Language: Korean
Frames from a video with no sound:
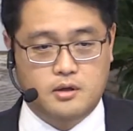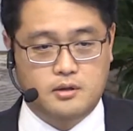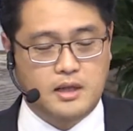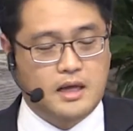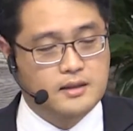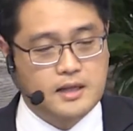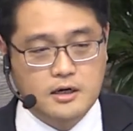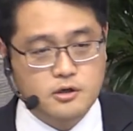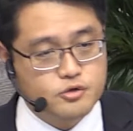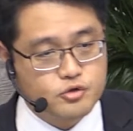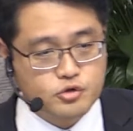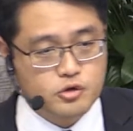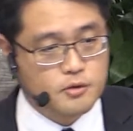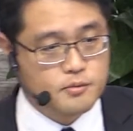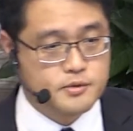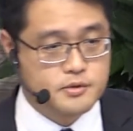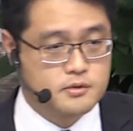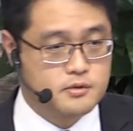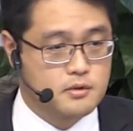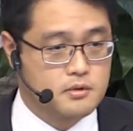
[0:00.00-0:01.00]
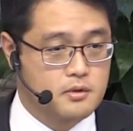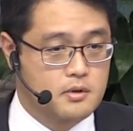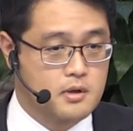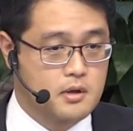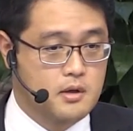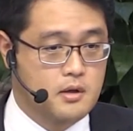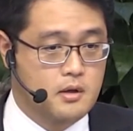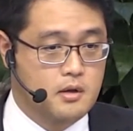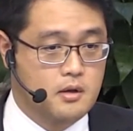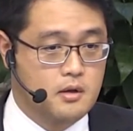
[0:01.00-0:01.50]
난 할 수 없어.
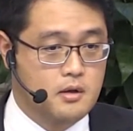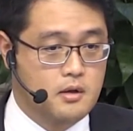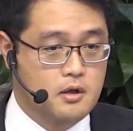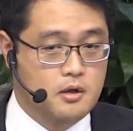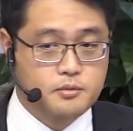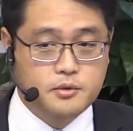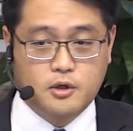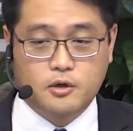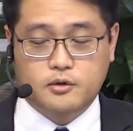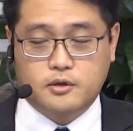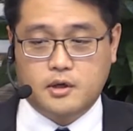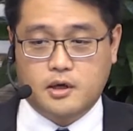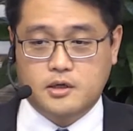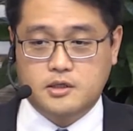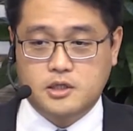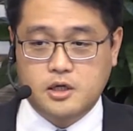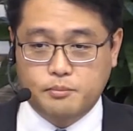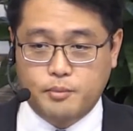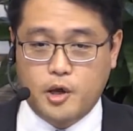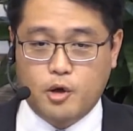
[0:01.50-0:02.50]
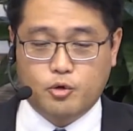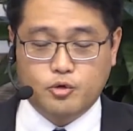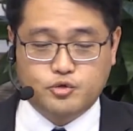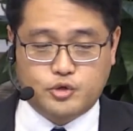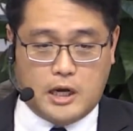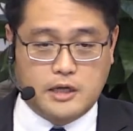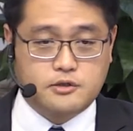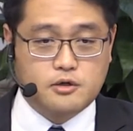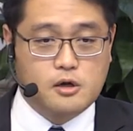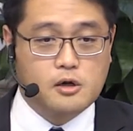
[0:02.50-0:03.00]
여러분 이렇게 실패하고
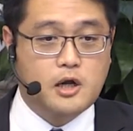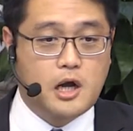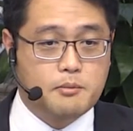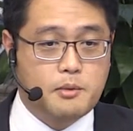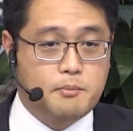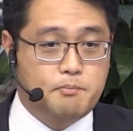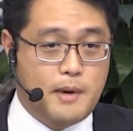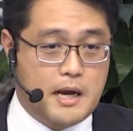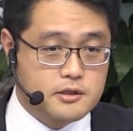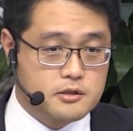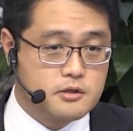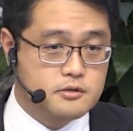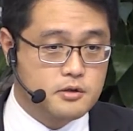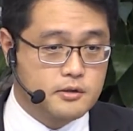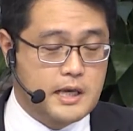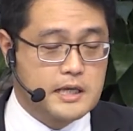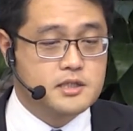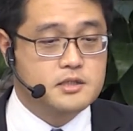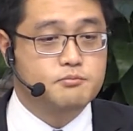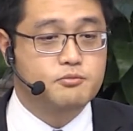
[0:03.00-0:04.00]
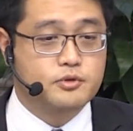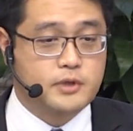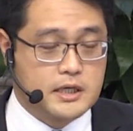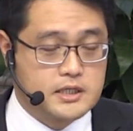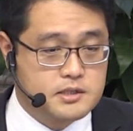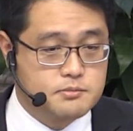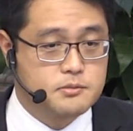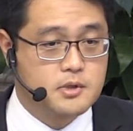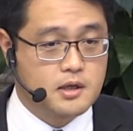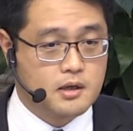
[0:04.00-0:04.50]
좌절감에 빠져서 계신 분
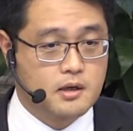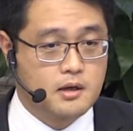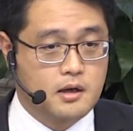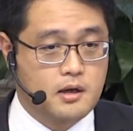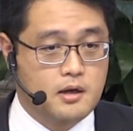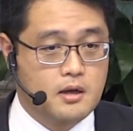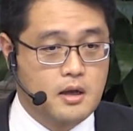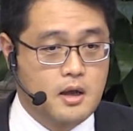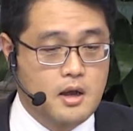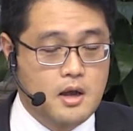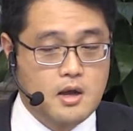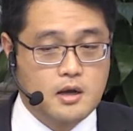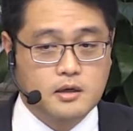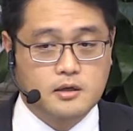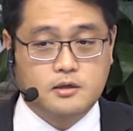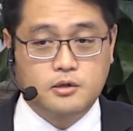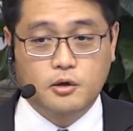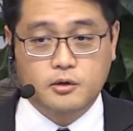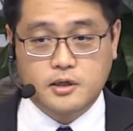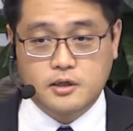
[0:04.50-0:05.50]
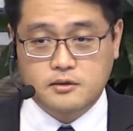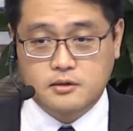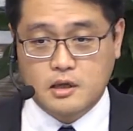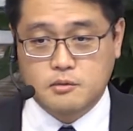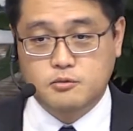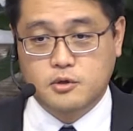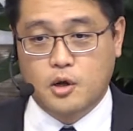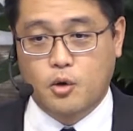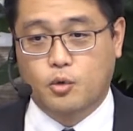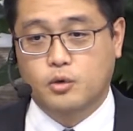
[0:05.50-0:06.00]
계십니까? 그렇기
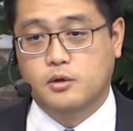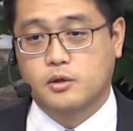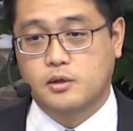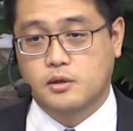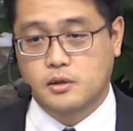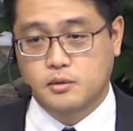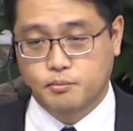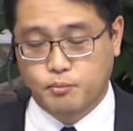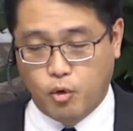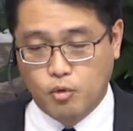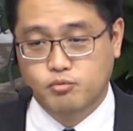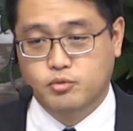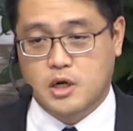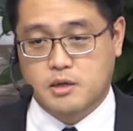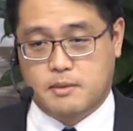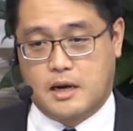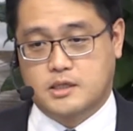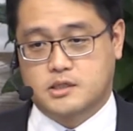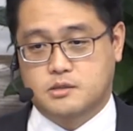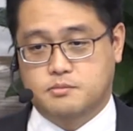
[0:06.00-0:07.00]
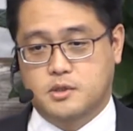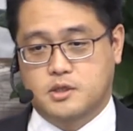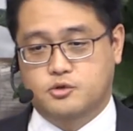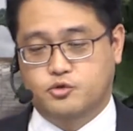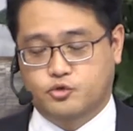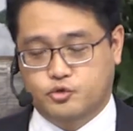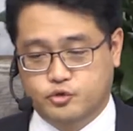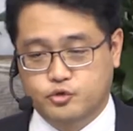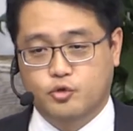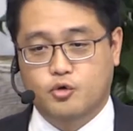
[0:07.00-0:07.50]
때문에 오늘 본문의 말씀이
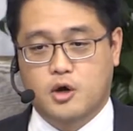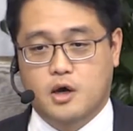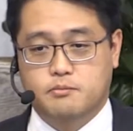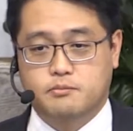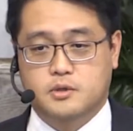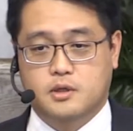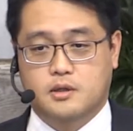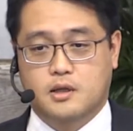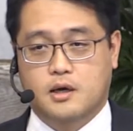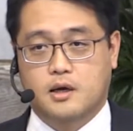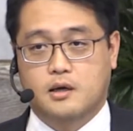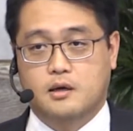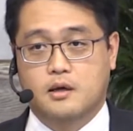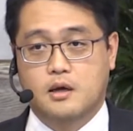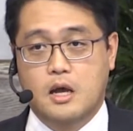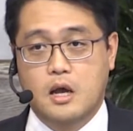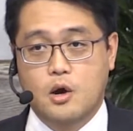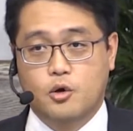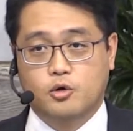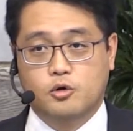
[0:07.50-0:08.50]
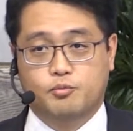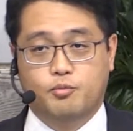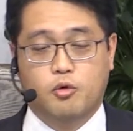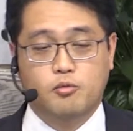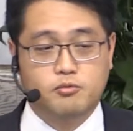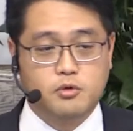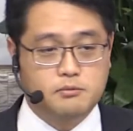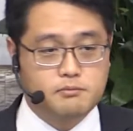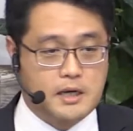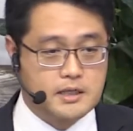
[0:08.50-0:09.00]
중요합니다. 오늘
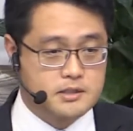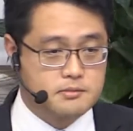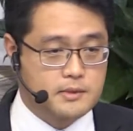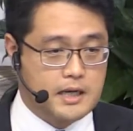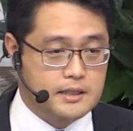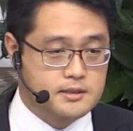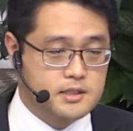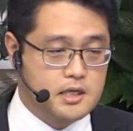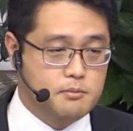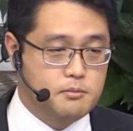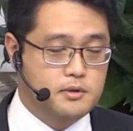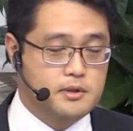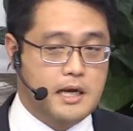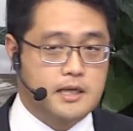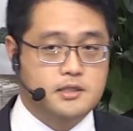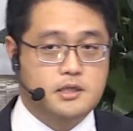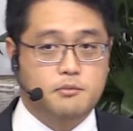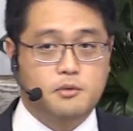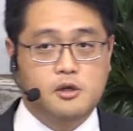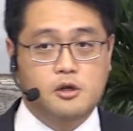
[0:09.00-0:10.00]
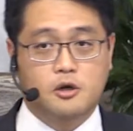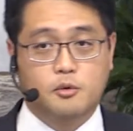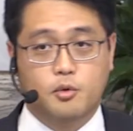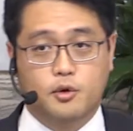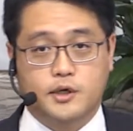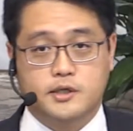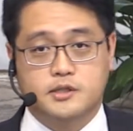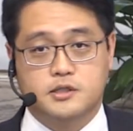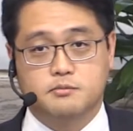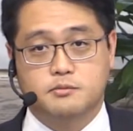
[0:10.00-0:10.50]
본문 말씀 같이 한번 다시 한번
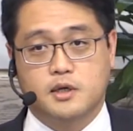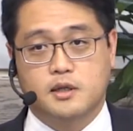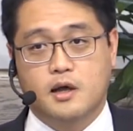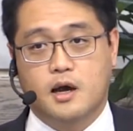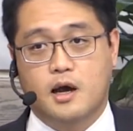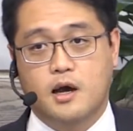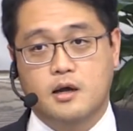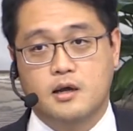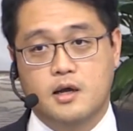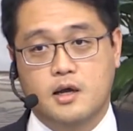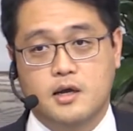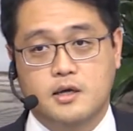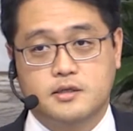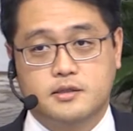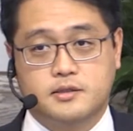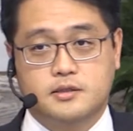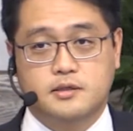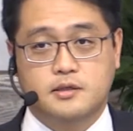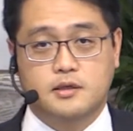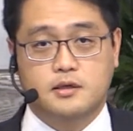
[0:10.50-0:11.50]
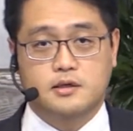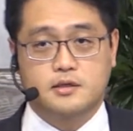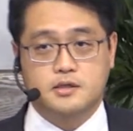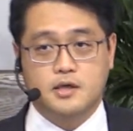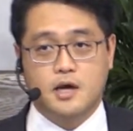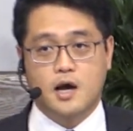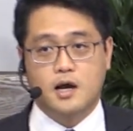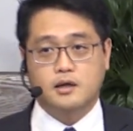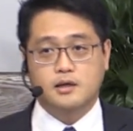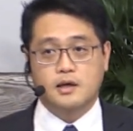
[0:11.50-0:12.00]
읽어보겠습니다.
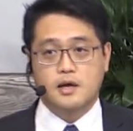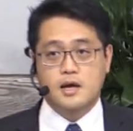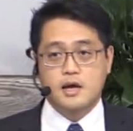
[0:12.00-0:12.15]
시작.